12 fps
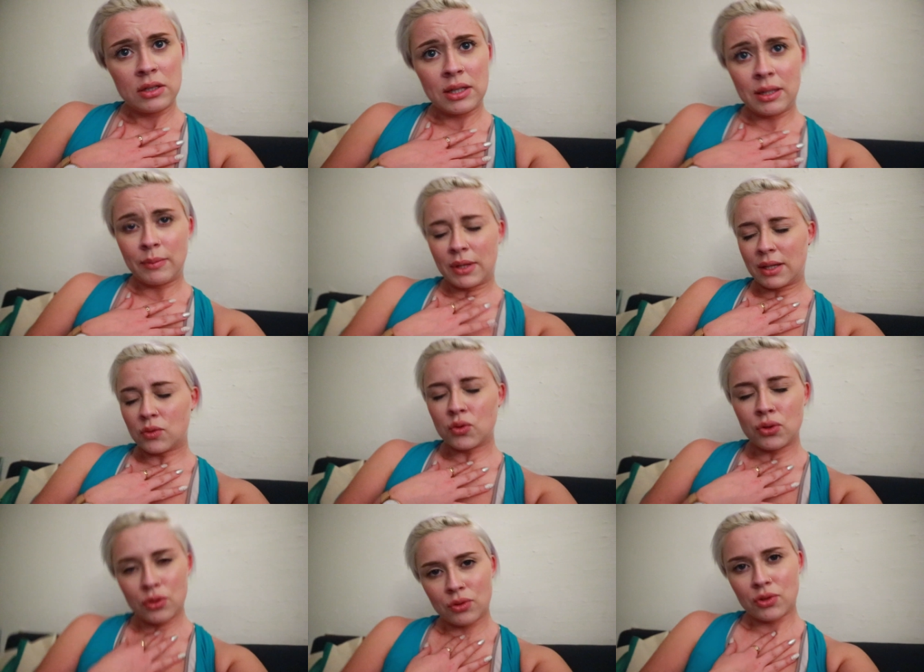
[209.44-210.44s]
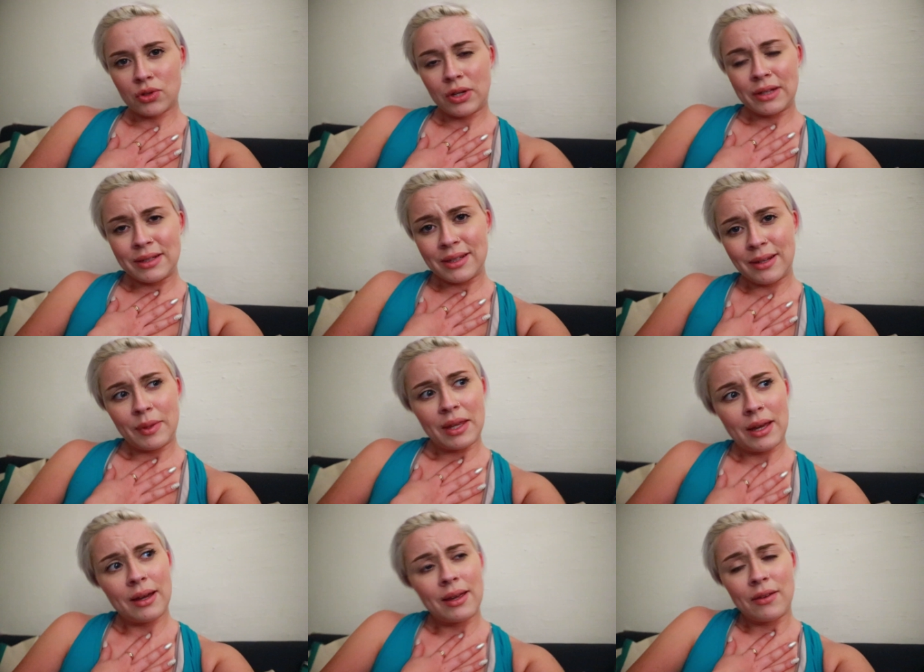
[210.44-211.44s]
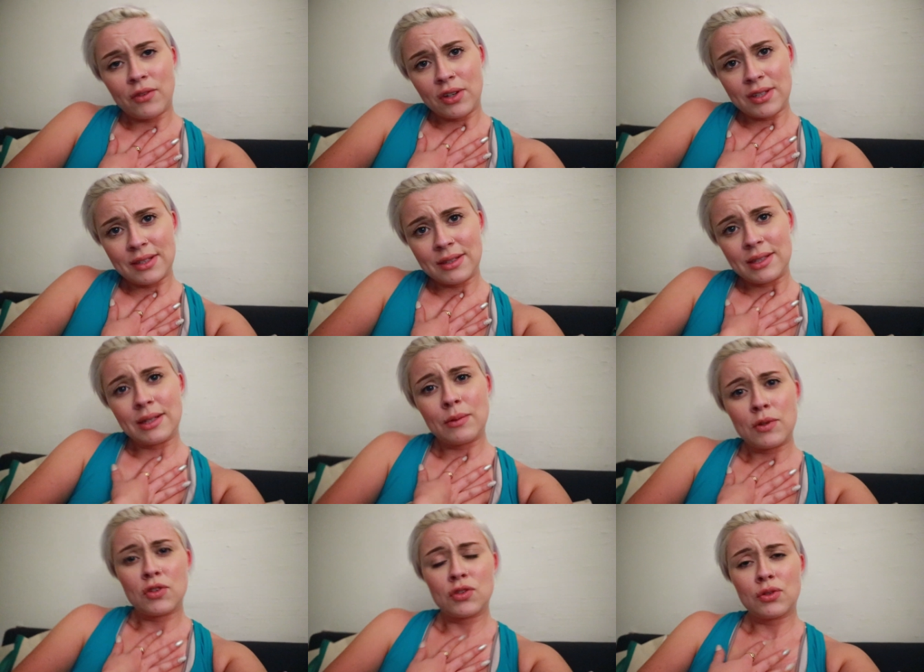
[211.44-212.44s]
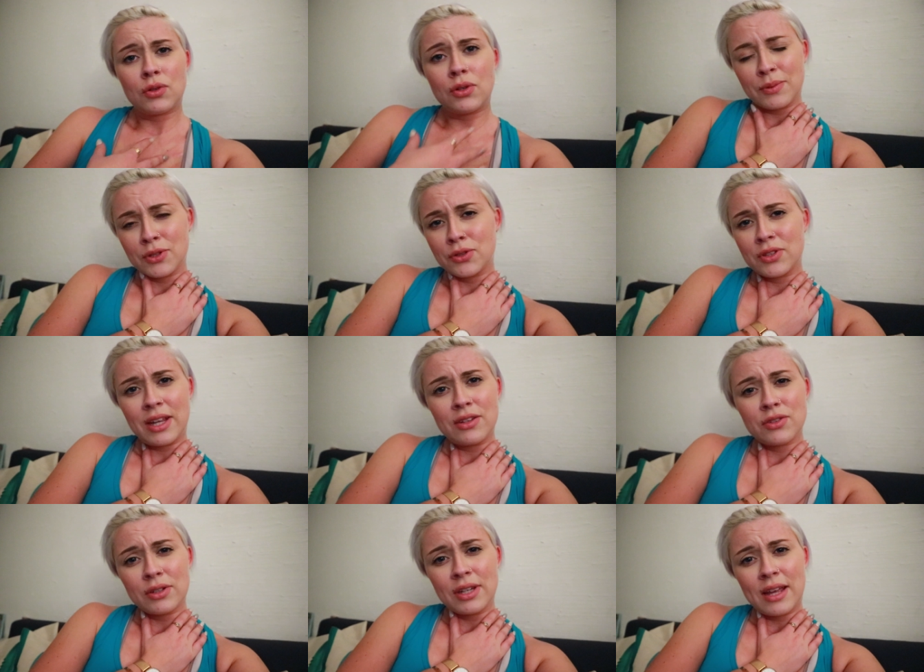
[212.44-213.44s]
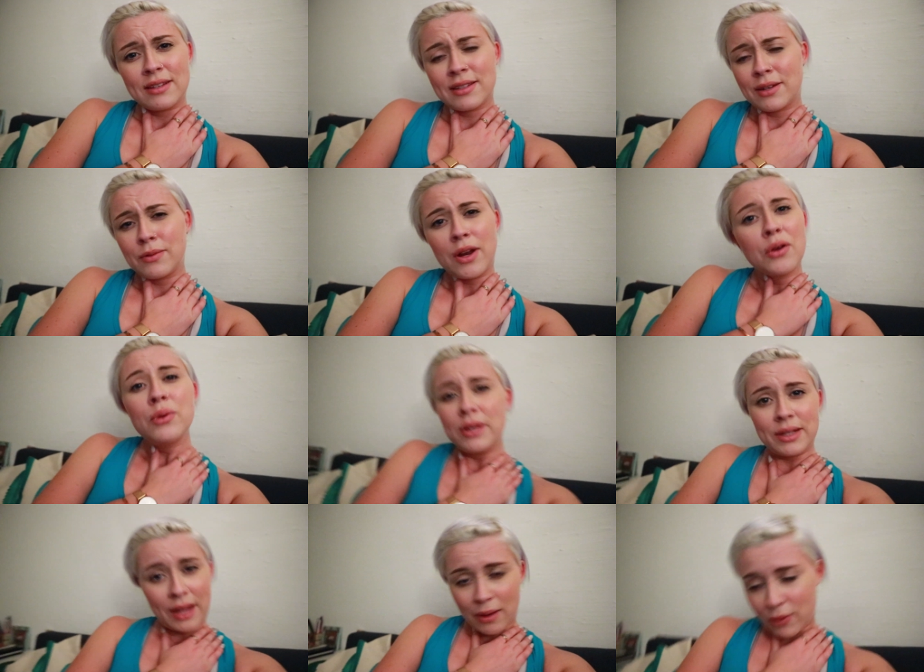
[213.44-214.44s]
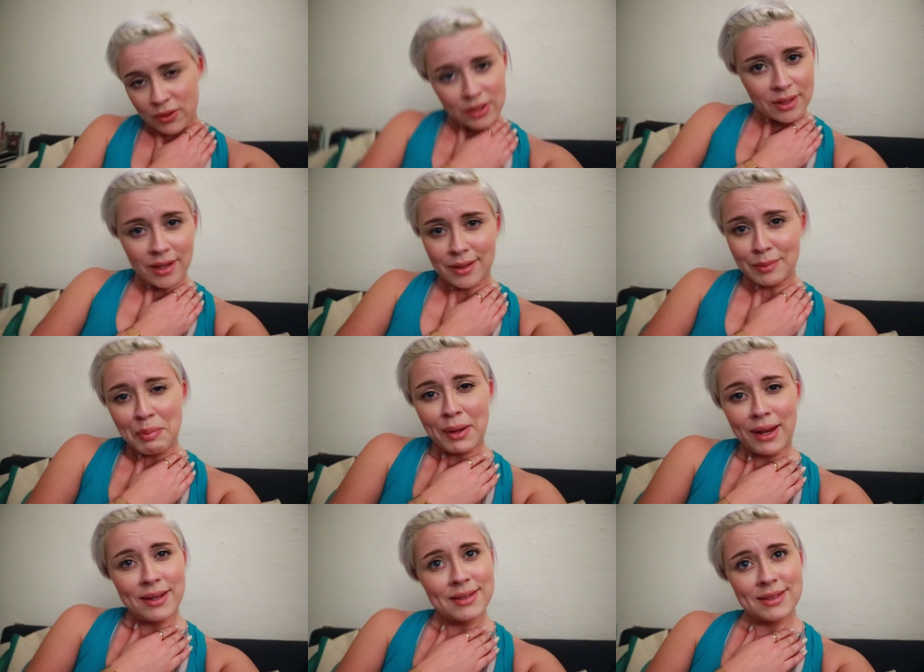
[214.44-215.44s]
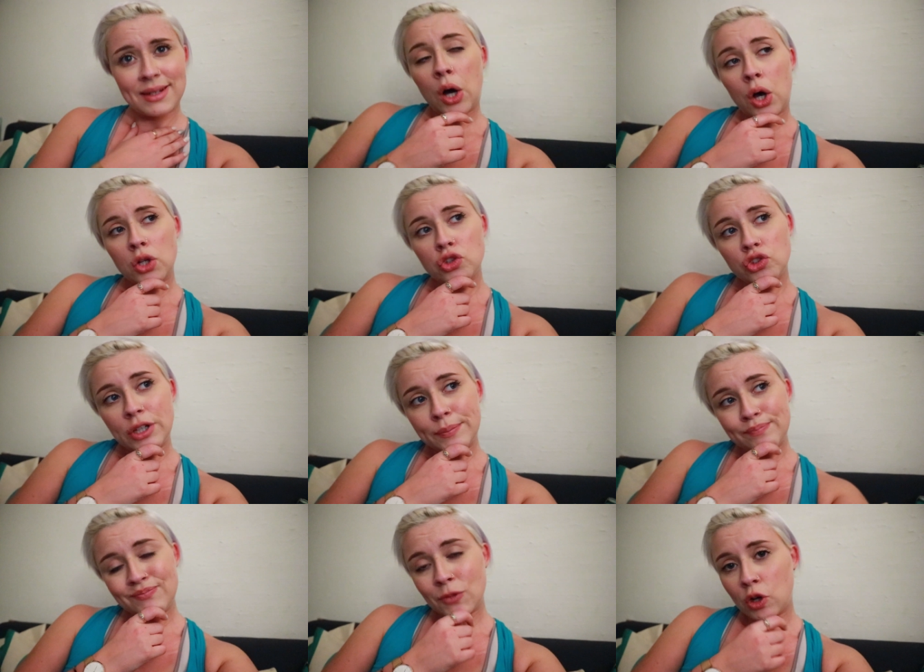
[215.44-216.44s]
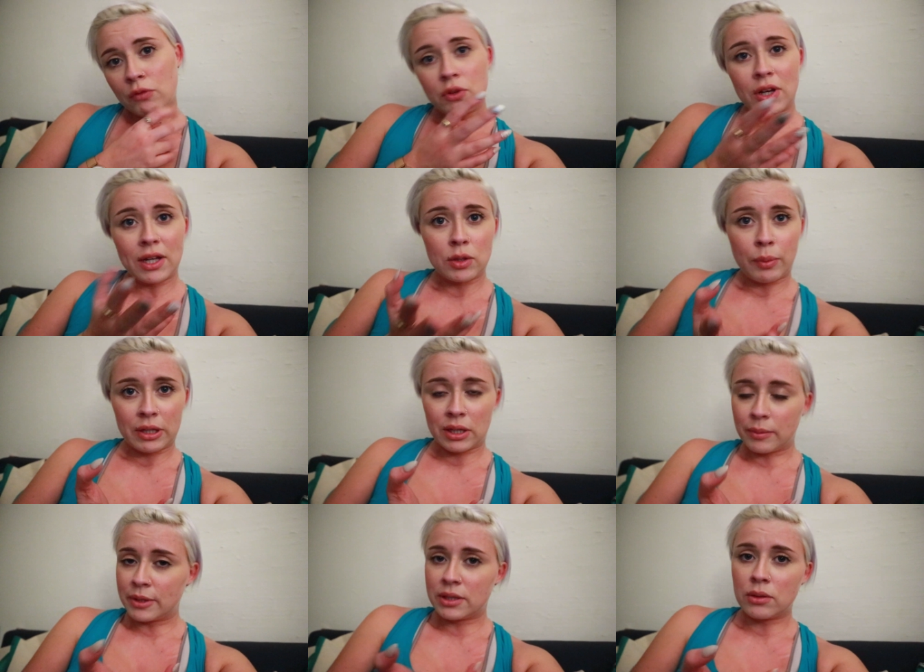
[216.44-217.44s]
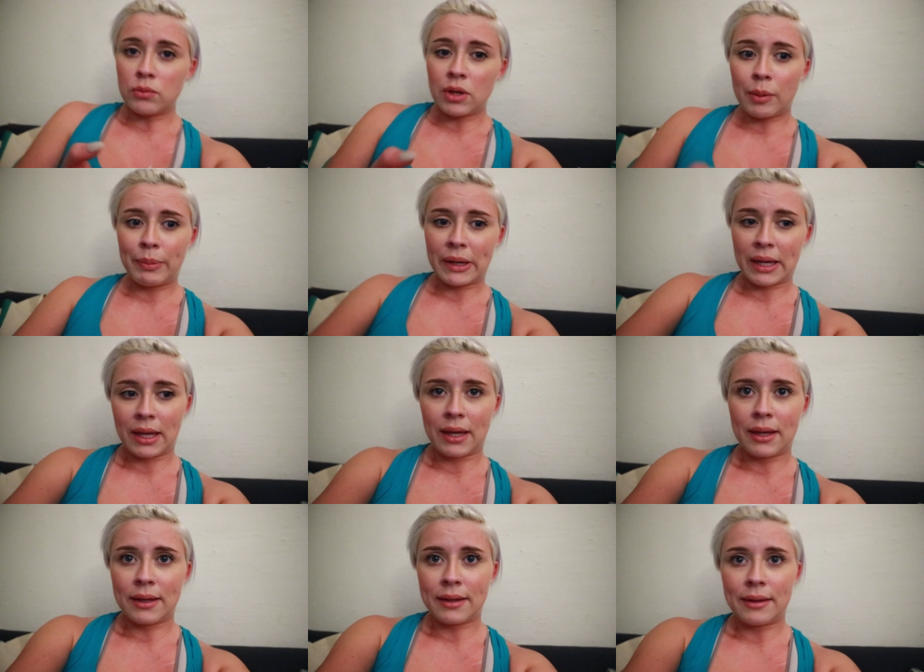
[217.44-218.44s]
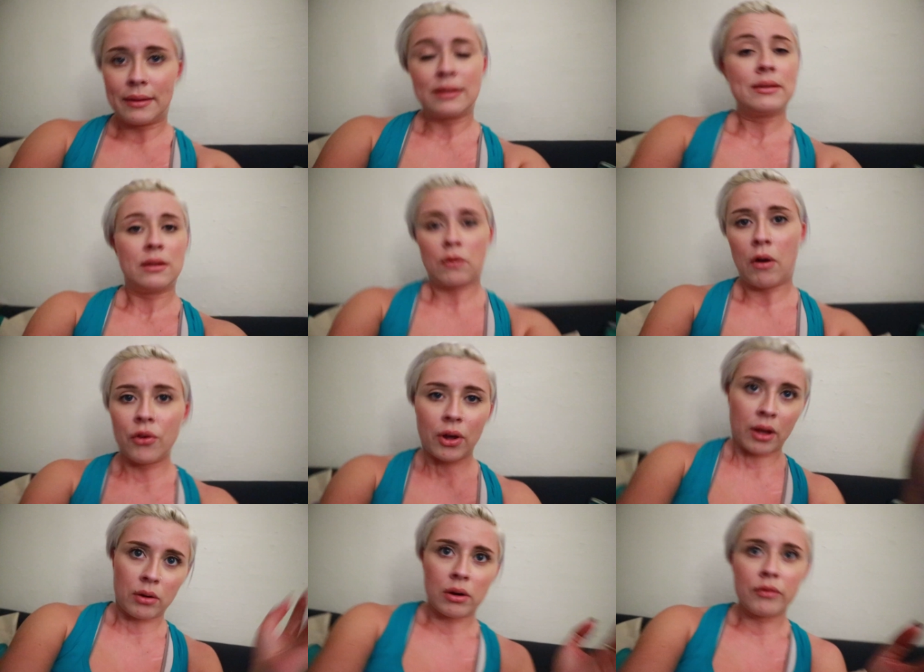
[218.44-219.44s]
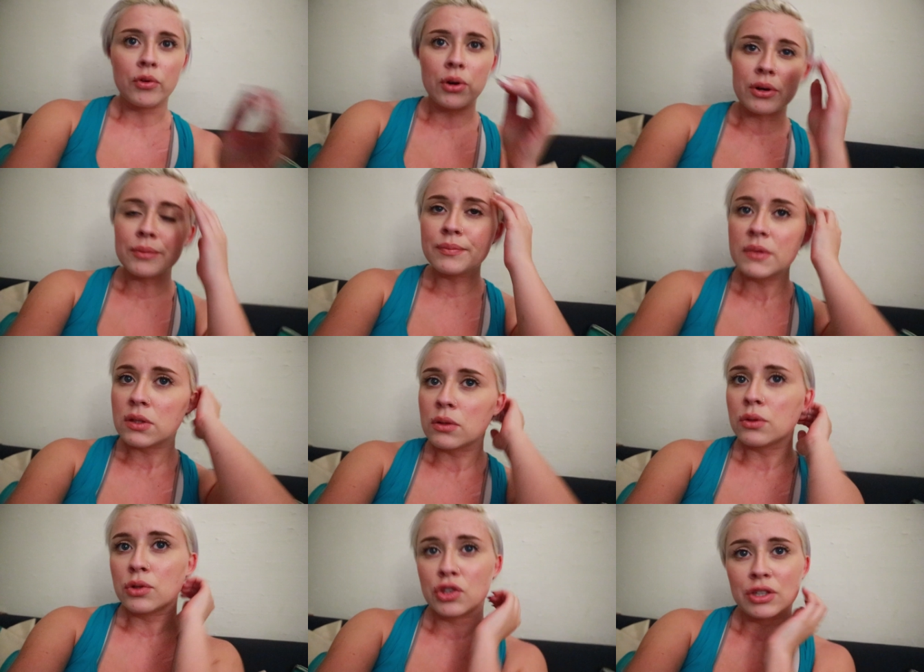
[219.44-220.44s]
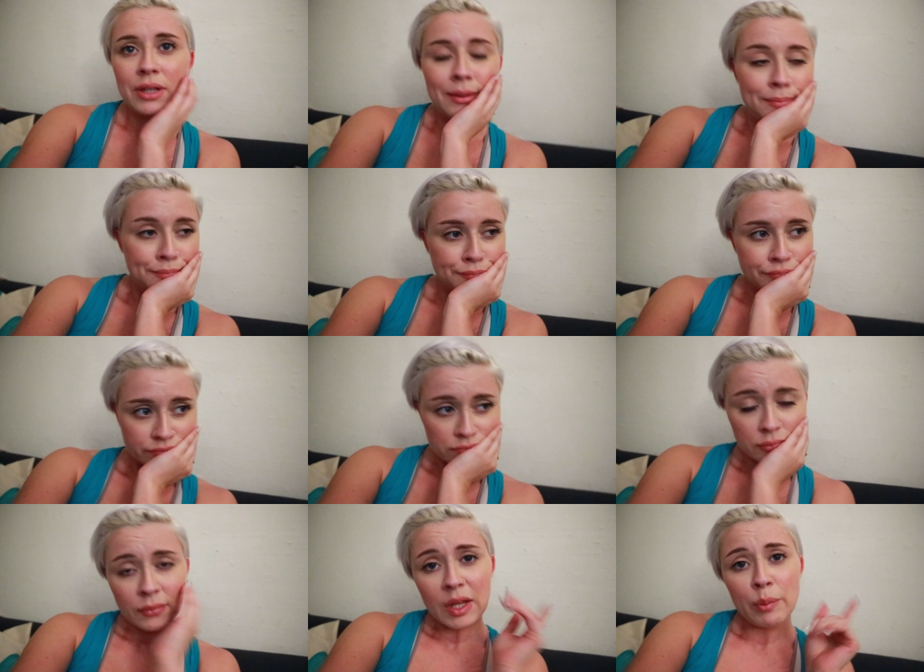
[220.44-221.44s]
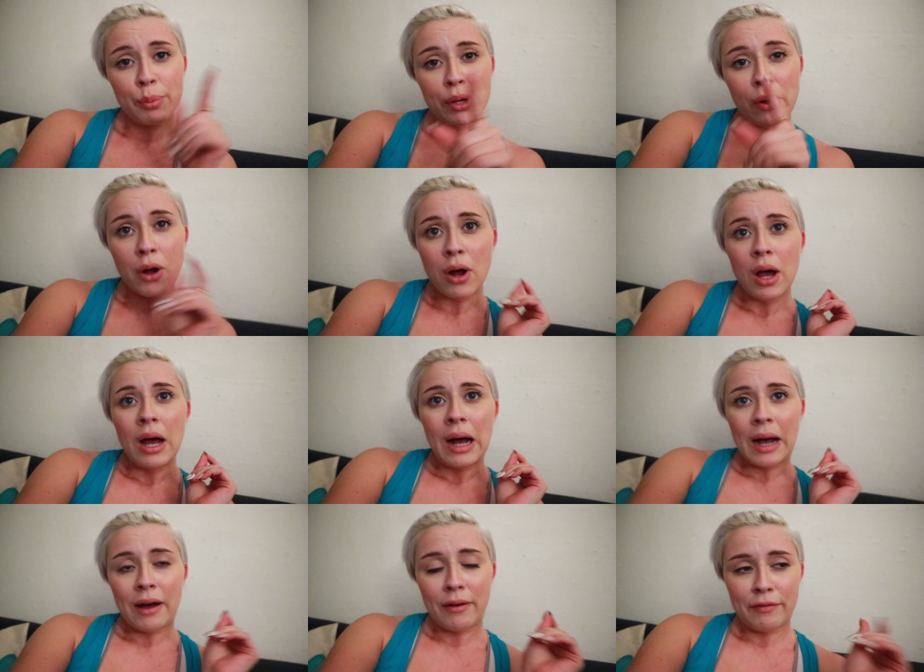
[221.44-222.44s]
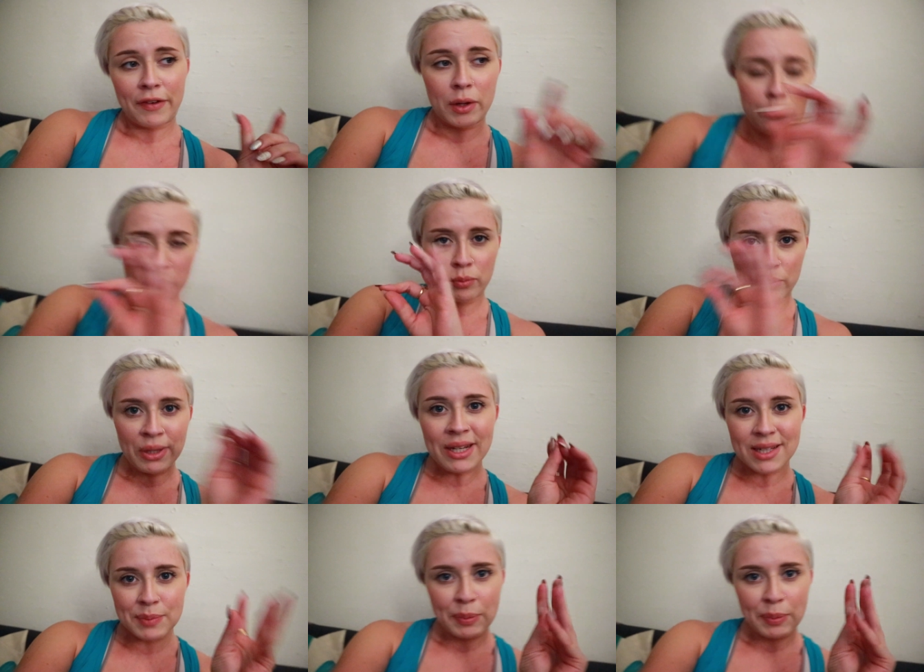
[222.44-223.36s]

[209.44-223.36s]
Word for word: Ditemi che non sono sola, ditemi che anche voi sentite questo, questo, senso di essere una nullità quando andate in palestra. Oggi non ho vloggato praticamente nulla perché eh, di nuovo ero a lavoro, sono riuscita però a fare un mini